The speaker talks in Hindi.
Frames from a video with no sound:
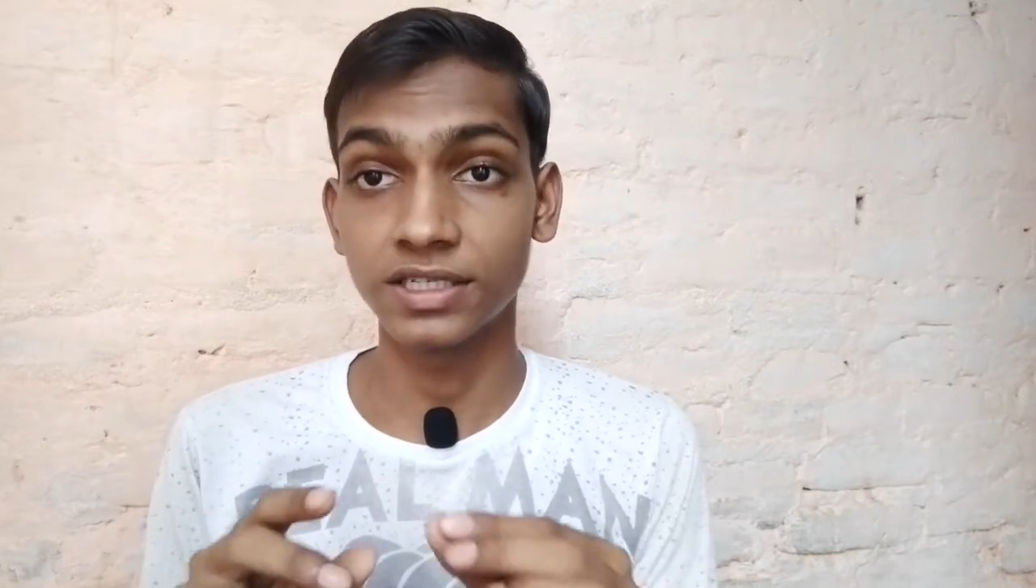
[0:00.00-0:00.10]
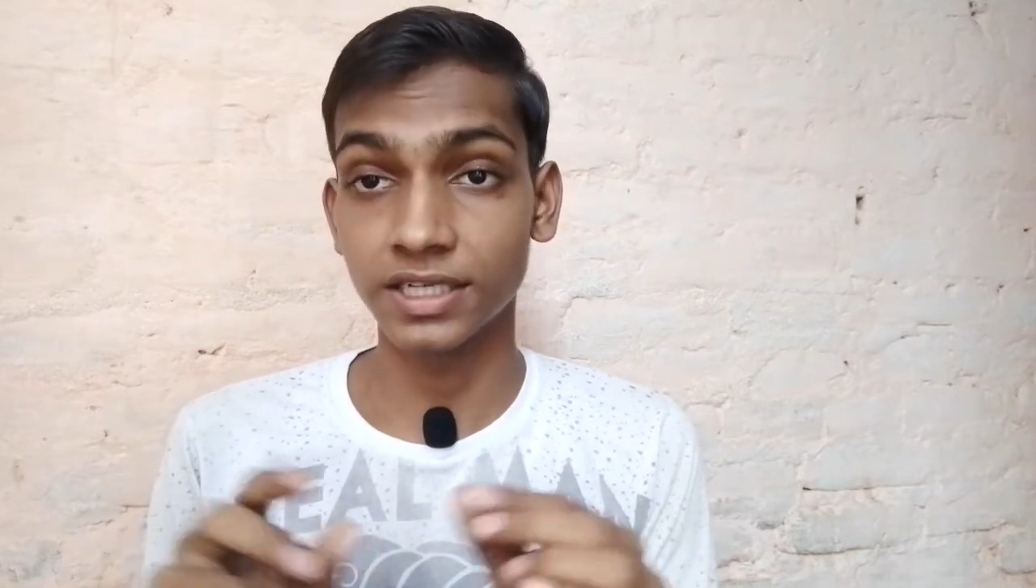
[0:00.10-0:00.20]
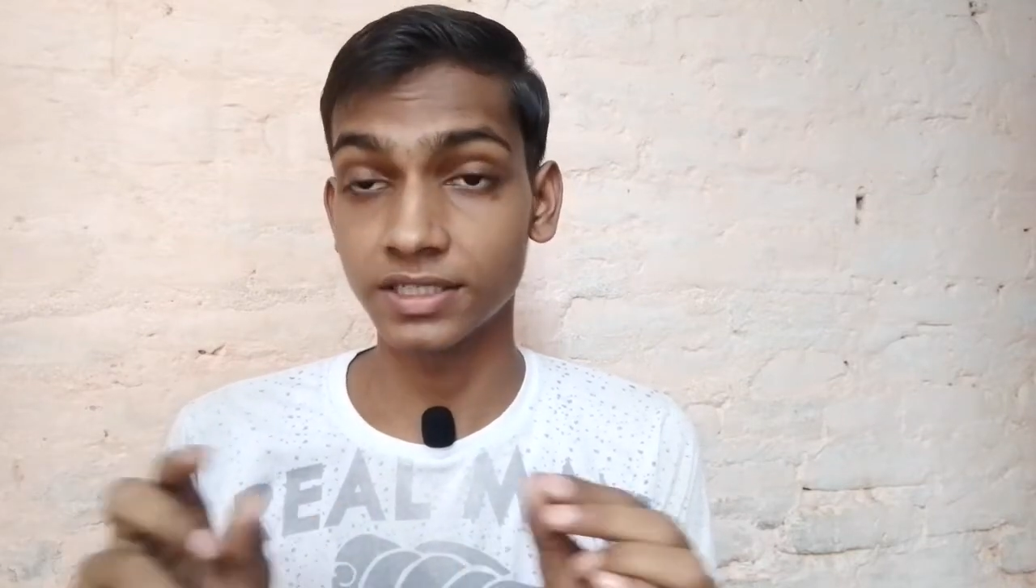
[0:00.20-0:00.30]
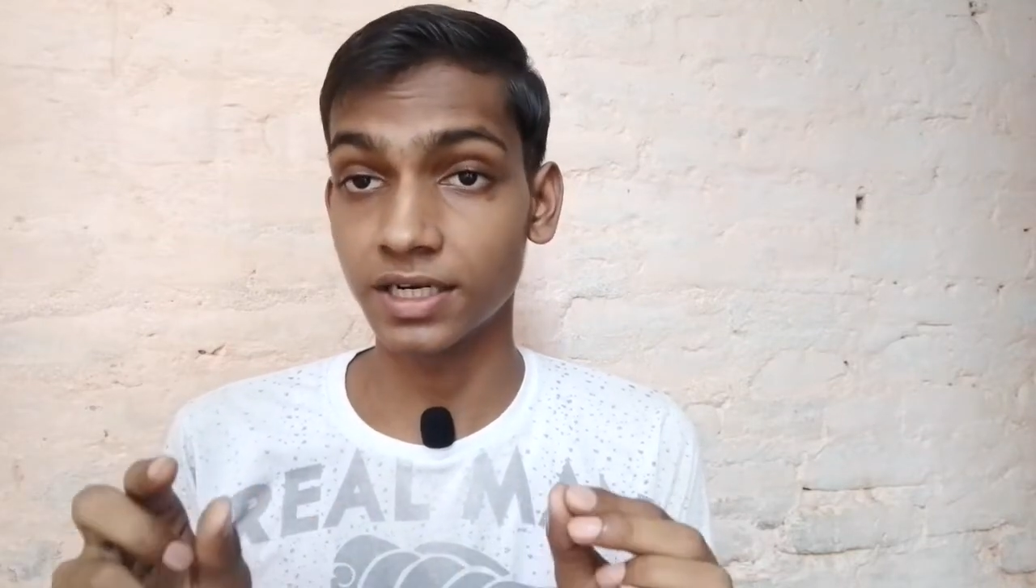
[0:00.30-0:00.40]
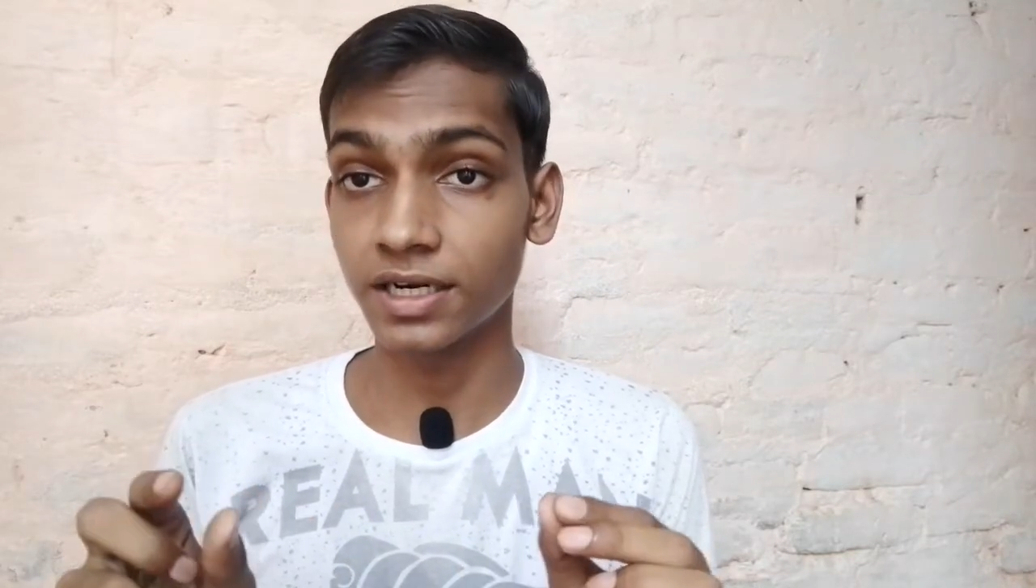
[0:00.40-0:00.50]

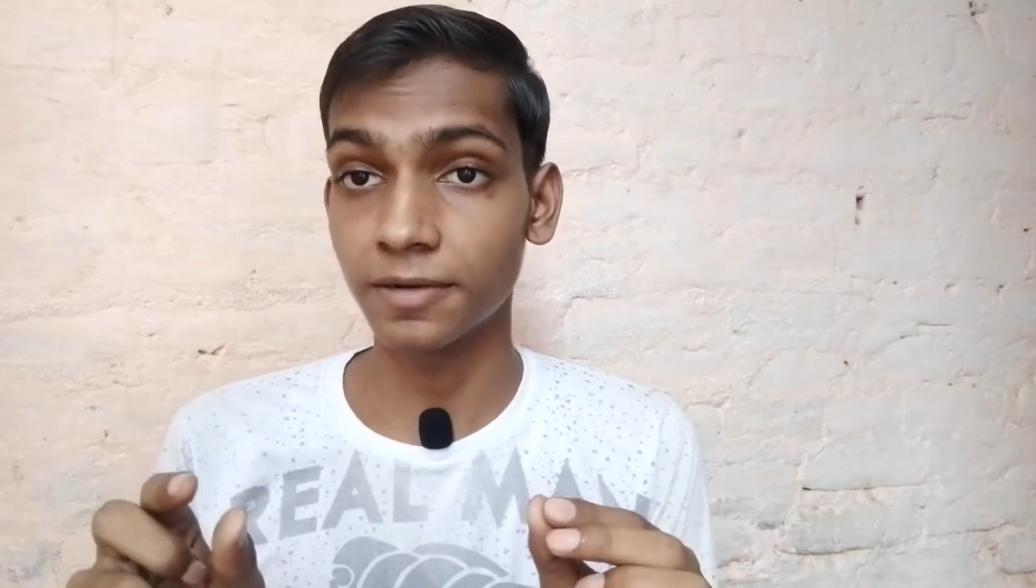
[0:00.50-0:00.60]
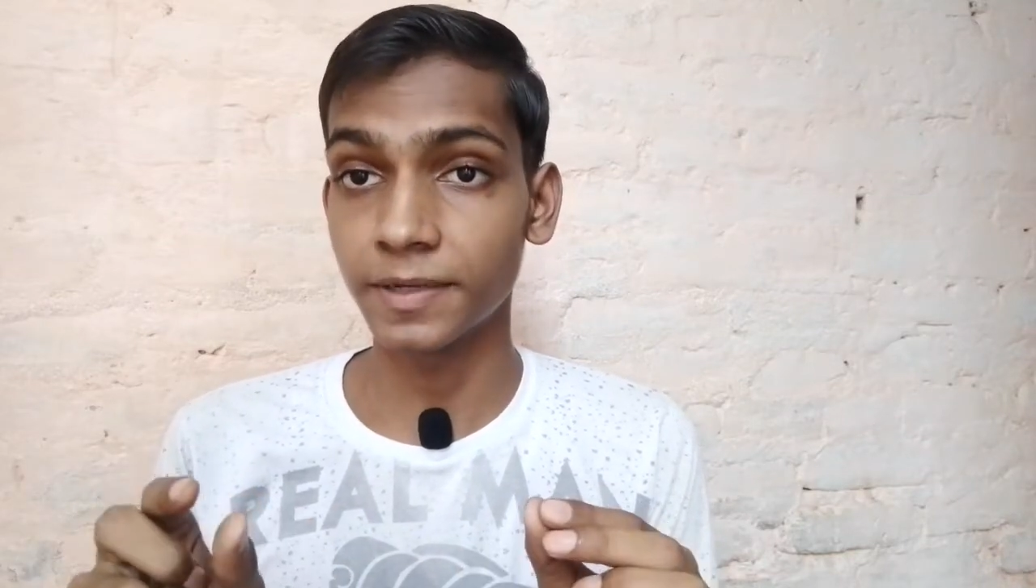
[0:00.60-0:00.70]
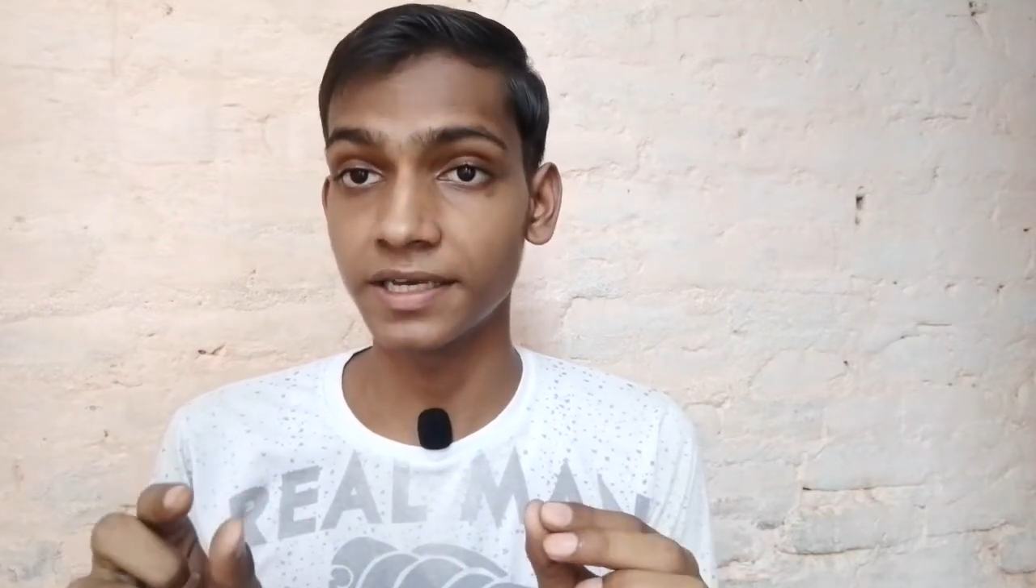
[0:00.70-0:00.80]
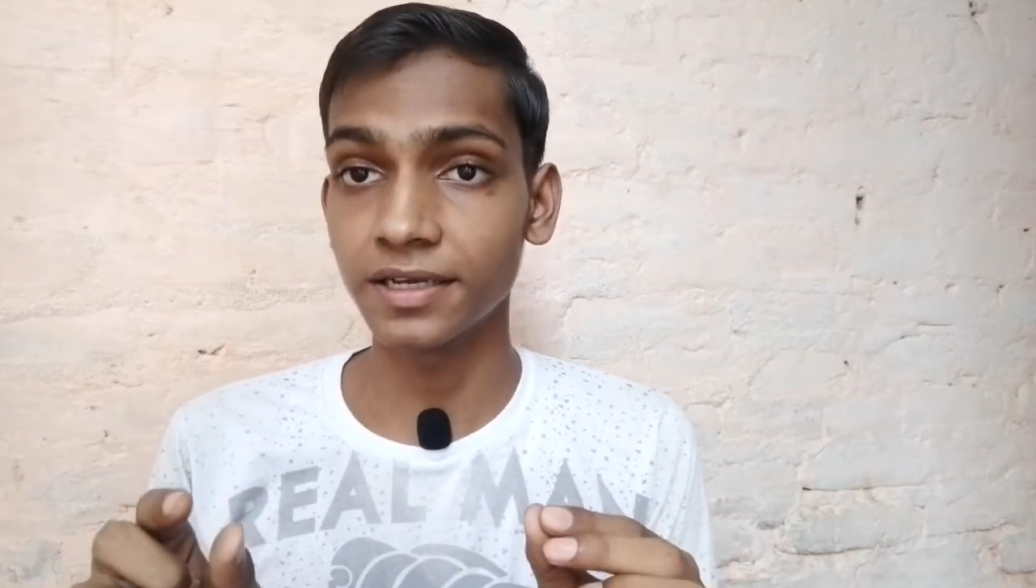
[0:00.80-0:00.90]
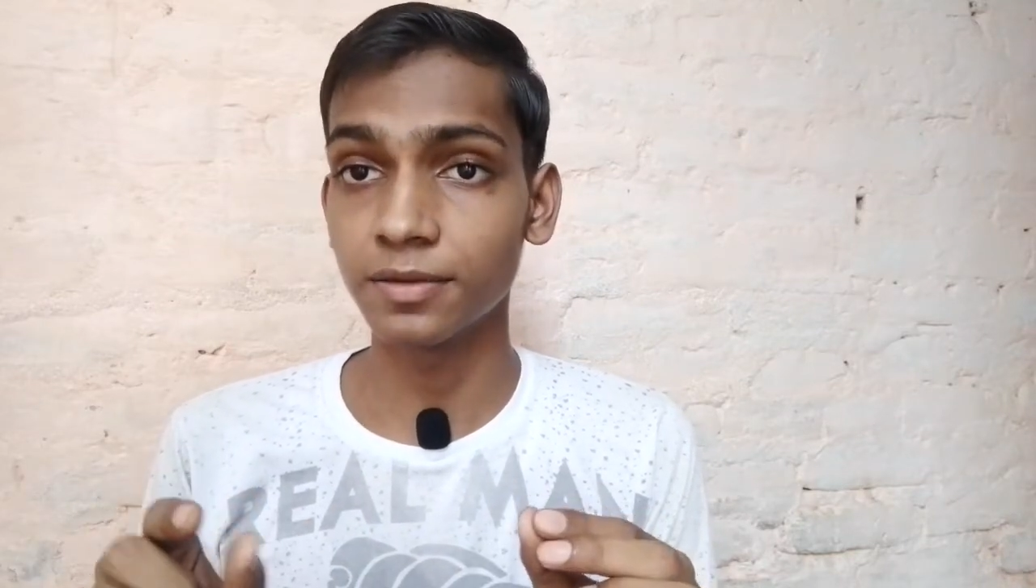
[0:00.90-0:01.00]
रिसर्च करना
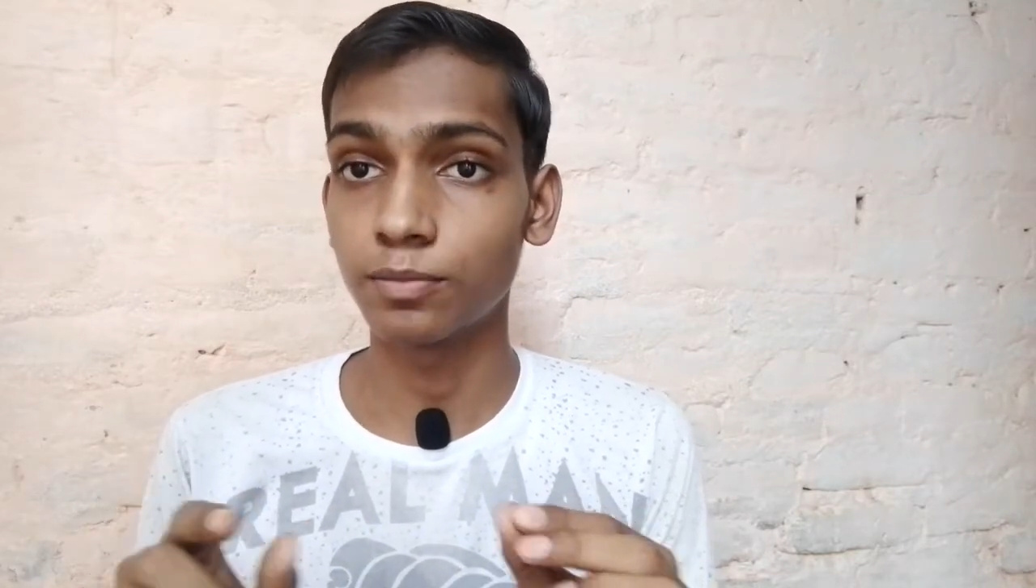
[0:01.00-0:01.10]
पड़ी है